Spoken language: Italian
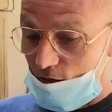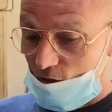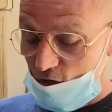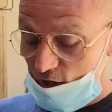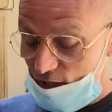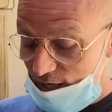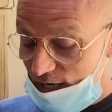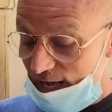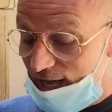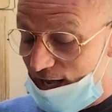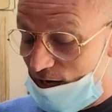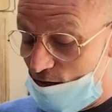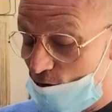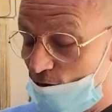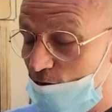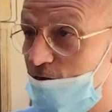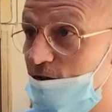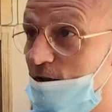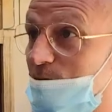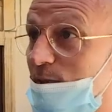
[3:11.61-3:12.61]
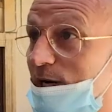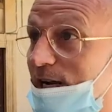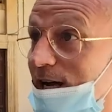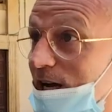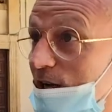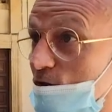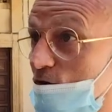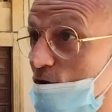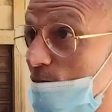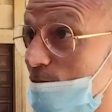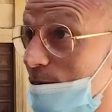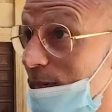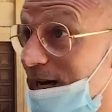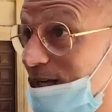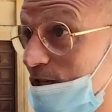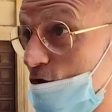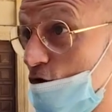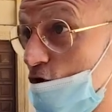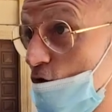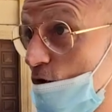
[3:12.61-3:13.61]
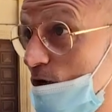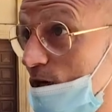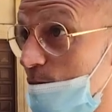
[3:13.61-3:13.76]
gennaio, febbraio, marzo,